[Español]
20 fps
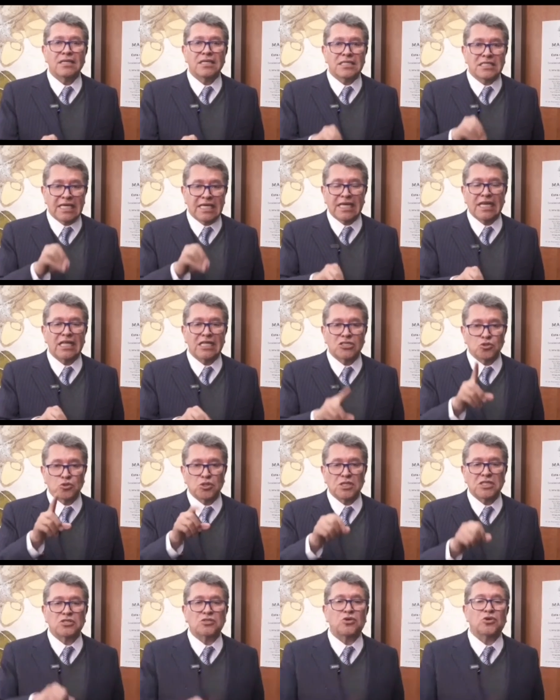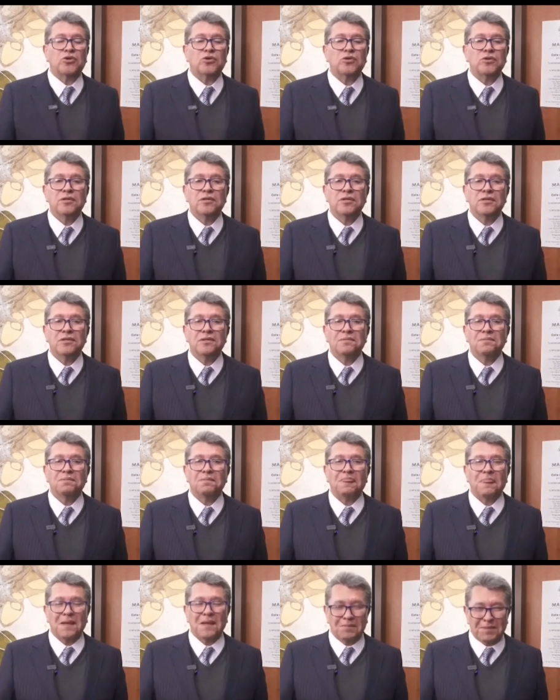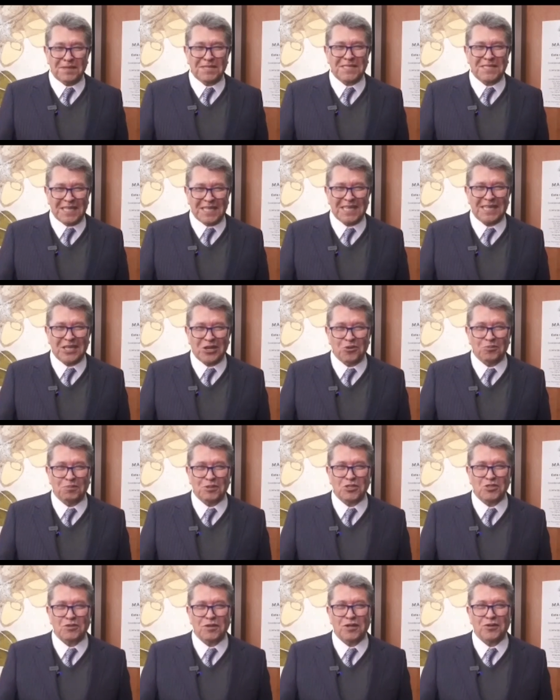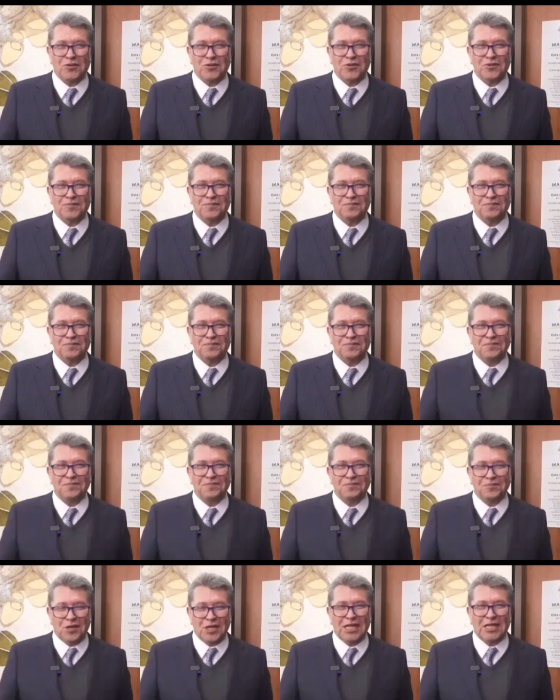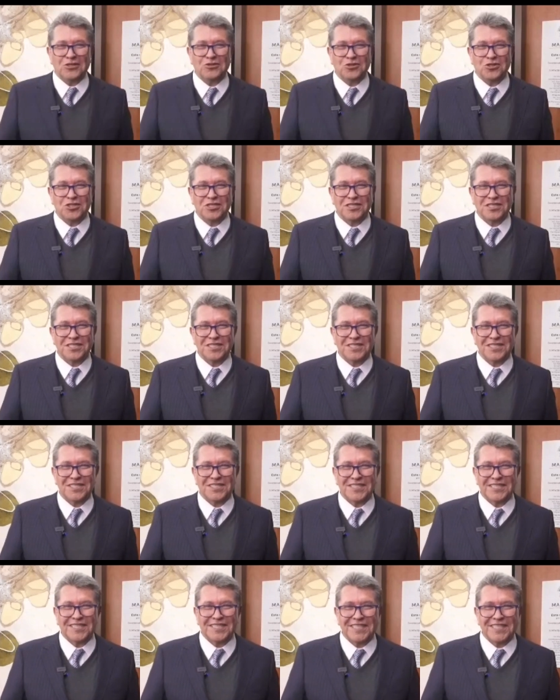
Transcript: y ser el sucesor del presidente López Obrador. Buenas noches.